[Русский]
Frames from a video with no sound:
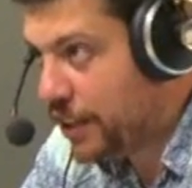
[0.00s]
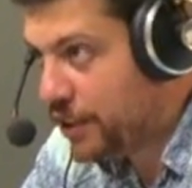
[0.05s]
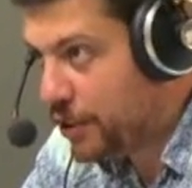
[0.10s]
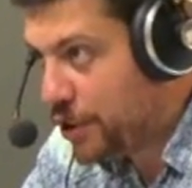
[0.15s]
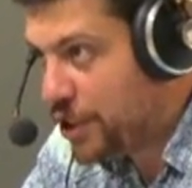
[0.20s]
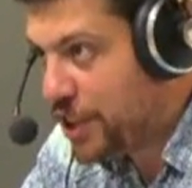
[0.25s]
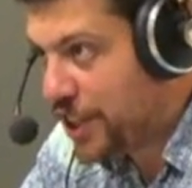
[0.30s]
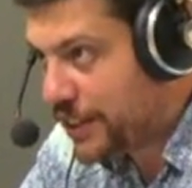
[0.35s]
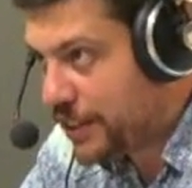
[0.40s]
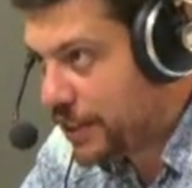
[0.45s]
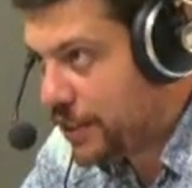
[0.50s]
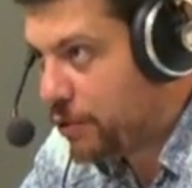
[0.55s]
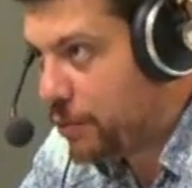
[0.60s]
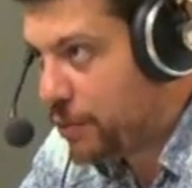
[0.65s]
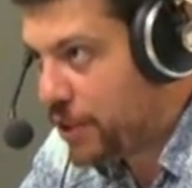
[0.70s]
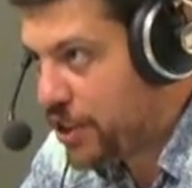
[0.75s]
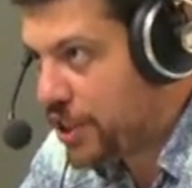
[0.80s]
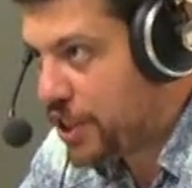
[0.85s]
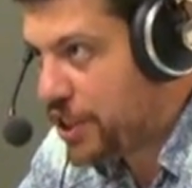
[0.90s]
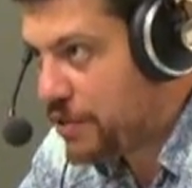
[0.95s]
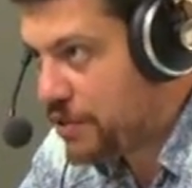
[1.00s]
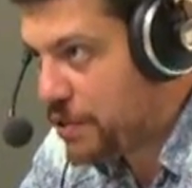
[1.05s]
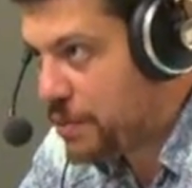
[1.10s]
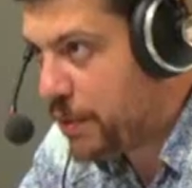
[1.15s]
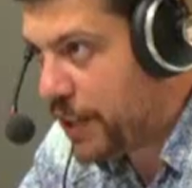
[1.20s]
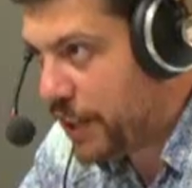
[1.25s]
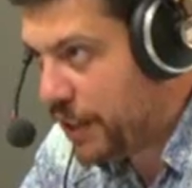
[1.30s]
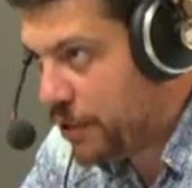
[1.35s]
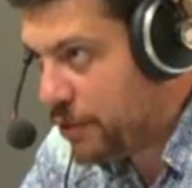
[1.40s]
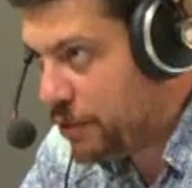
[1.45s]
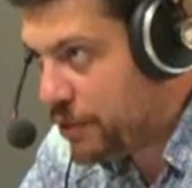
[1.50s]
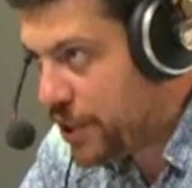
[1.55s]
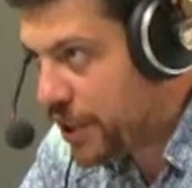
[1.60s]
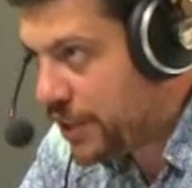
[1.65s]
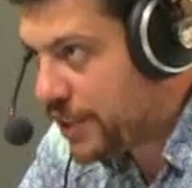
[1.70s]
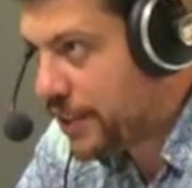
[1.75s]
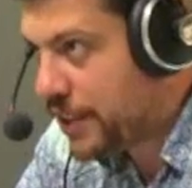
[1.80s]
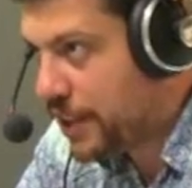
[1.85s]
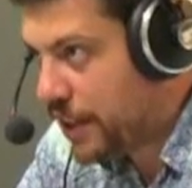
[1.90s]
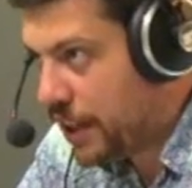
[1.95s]
Но часто до ближайшего избирательного
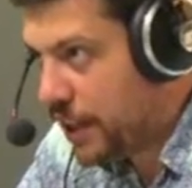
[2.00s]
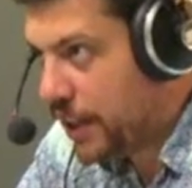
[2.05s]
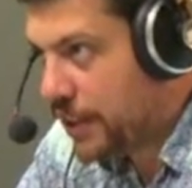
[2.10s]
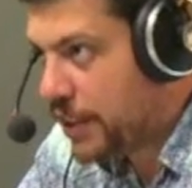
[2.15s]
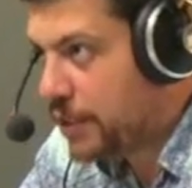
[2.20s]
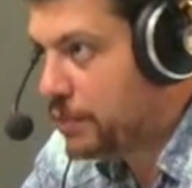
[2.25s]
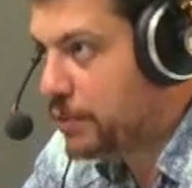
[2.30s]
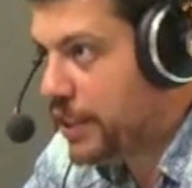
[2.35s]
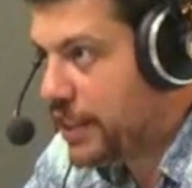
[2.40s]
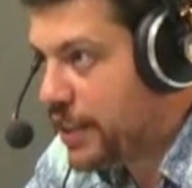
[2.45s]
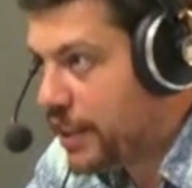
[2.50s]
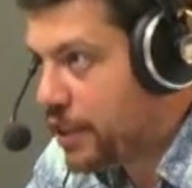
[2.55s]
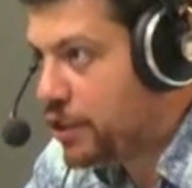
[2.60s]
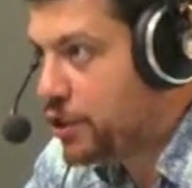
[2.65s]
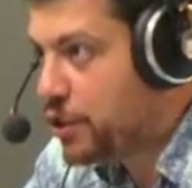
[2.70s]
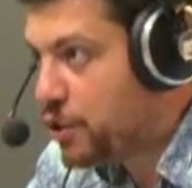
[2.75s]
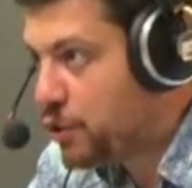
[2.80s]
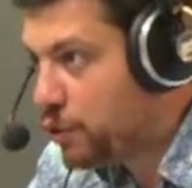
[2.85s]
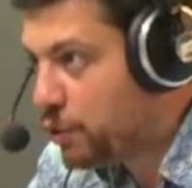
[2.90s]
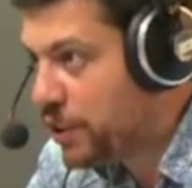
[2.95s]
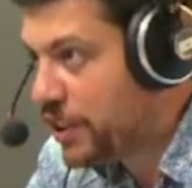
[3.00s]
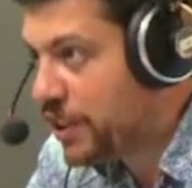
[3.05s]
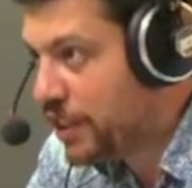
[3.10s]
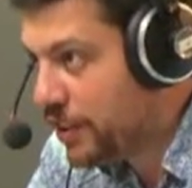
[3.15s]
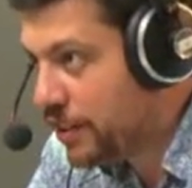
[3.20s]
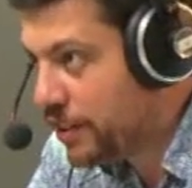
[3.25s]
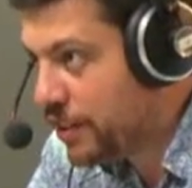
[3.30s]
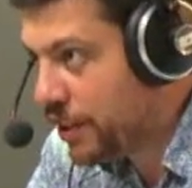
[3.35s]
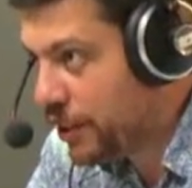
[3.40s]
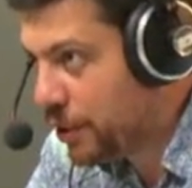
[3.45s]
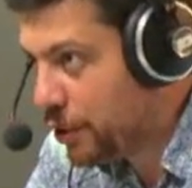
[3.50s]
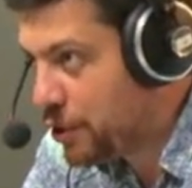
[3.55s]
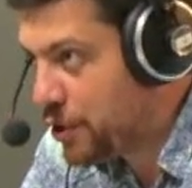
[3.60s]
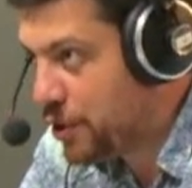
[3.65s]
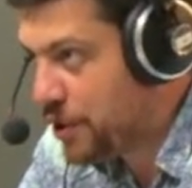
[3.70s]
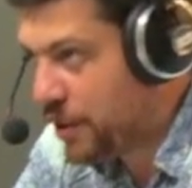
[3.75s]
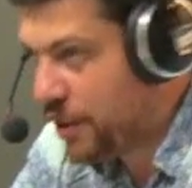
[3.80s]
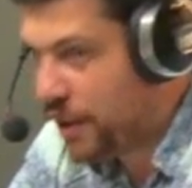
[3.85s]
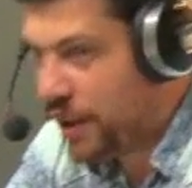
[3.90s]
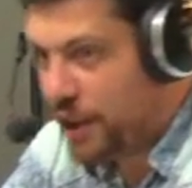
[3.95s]
участка надо было ехать сутки на
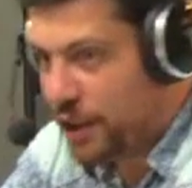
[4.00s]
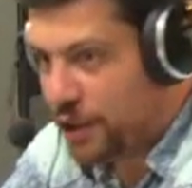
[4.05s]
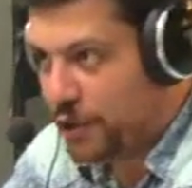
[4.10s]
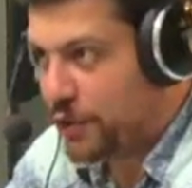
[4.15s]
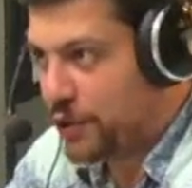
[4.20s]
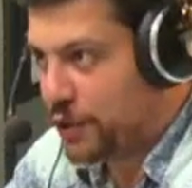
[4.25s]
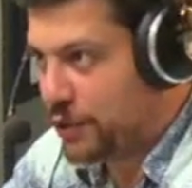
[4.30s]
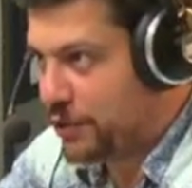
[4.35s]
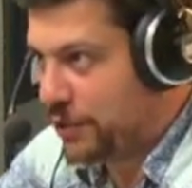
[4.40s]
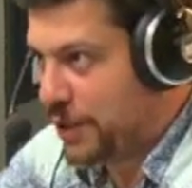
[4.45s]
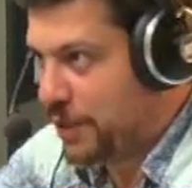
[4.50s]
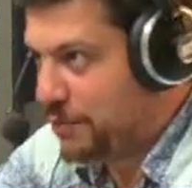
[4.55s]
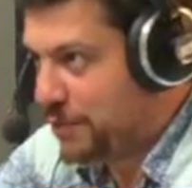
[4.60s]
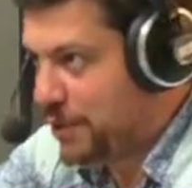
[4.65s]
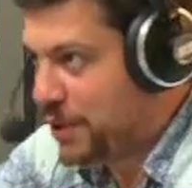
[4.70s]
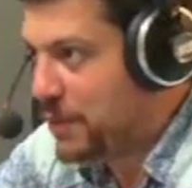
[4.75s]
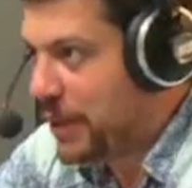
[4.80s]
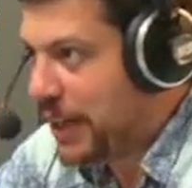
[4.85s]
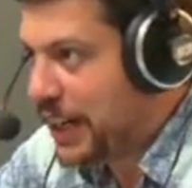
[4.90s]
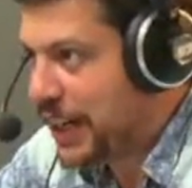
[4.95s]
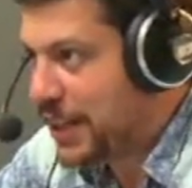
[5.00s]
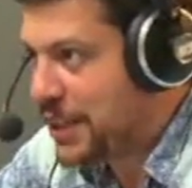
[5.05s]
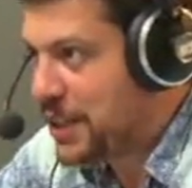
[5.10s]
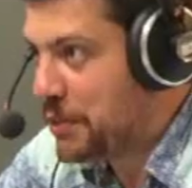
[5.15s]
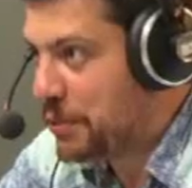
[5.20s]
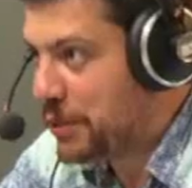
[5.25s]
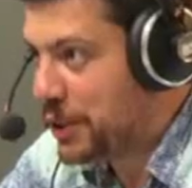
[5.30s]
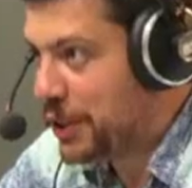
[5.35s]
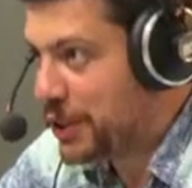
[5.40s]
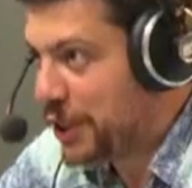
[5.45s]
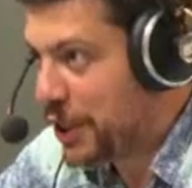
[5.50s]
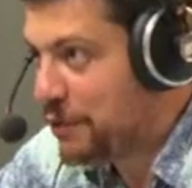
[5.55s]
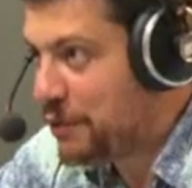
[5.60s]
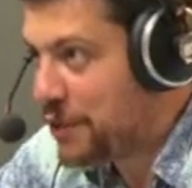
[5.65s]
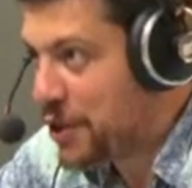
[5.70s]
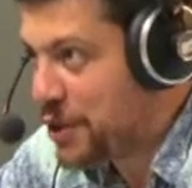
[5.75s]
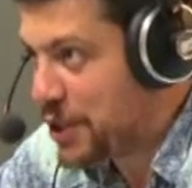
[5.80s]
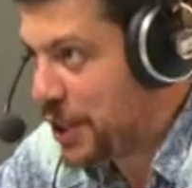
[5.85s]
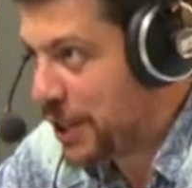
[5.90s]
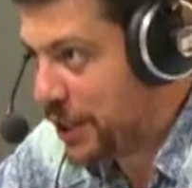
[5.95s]
лошади. Но вот там демократия была так
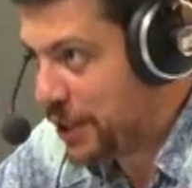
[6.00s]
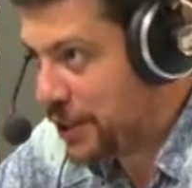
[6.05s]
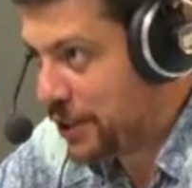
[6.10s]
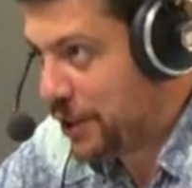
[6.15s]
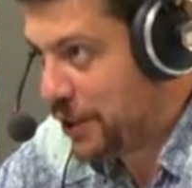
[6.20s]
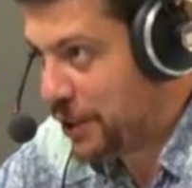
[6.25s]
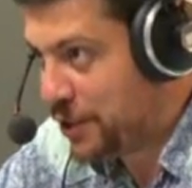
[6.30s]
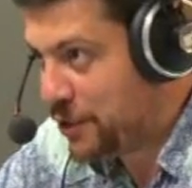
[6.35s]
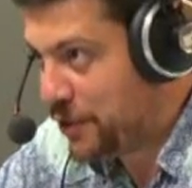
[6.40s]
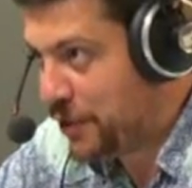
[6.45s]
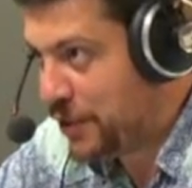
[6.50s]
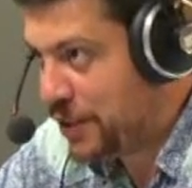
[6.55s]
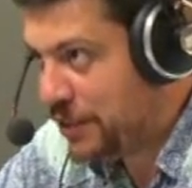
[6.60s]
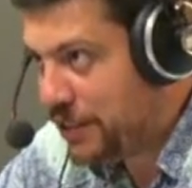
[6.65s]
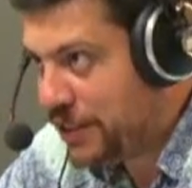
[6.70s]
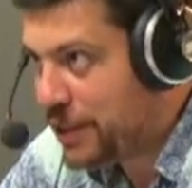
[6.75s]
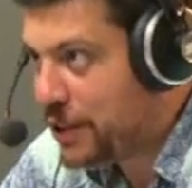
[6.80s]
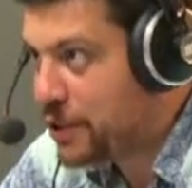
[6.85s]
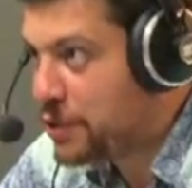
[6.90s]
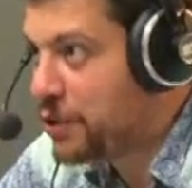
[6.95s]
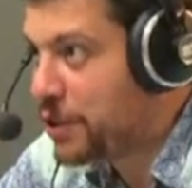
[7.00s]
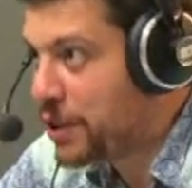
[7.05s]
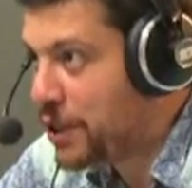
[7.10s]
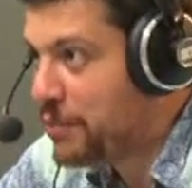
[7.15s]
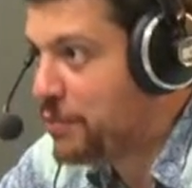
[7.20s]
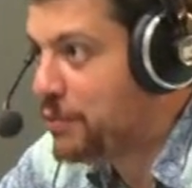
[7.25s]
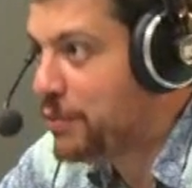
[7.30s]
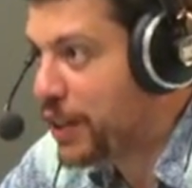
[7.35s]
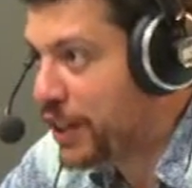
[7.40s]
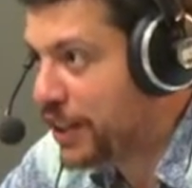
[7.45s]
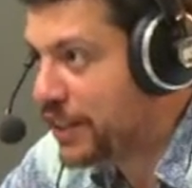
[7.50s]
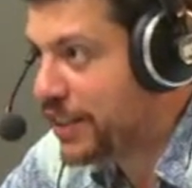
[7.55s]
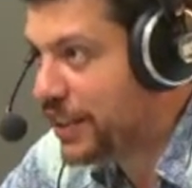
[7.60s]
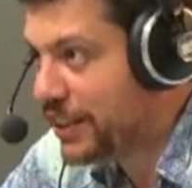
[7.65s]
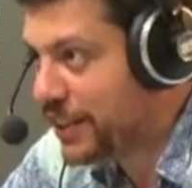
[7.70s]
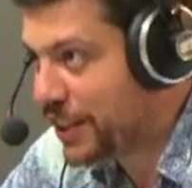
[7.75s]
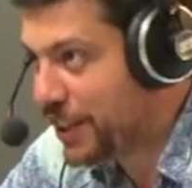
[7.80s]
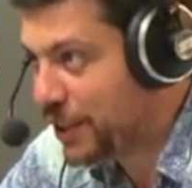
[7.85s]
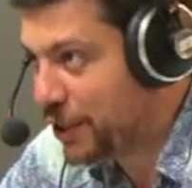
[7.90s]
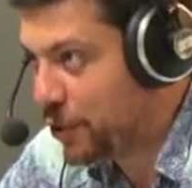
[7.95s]
важна для этих отцов-основателей, что они были на
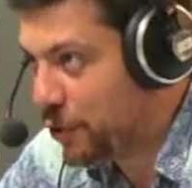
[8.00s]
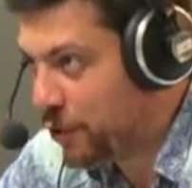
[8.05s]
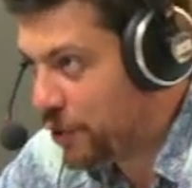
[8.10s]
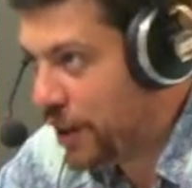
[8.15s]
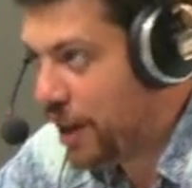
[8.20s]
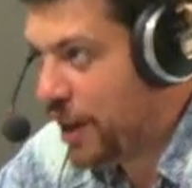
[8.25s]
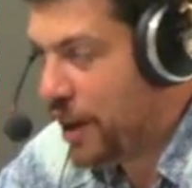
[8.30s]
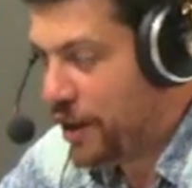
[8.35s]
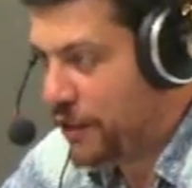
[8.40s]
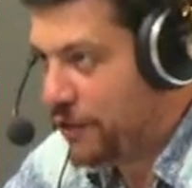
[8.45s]
это готовы.